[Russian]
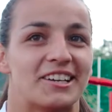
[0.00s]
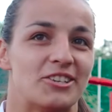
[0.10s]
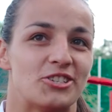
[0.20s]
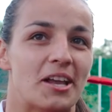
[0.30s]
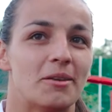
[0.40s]

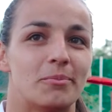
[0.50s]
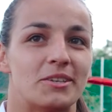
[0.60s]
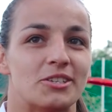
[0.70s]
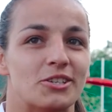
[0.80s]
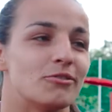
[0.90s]
кричали,
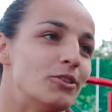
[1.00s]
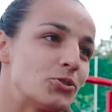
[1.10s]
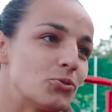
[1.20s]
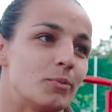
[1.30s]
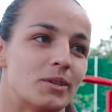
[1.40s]
поддерживали,
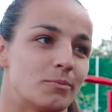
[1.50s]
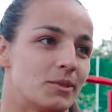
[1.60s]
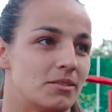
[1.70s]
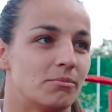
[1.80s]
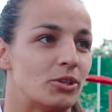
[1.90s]
супер,
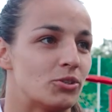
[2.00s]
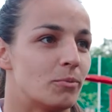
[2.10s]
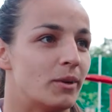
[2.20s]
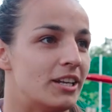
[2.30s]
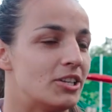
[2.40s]
спасибо
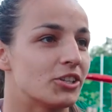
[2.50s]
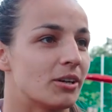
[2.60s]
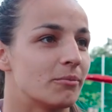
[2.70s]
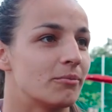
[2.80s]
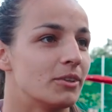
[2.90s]
большое
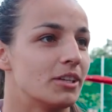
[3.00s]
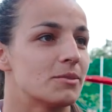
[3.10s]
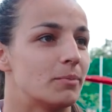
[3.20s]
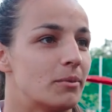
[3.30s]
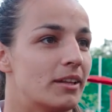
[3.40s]
болельщикам,
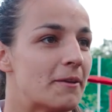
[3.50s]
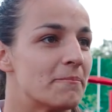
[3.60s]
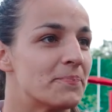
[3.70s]
их с победой.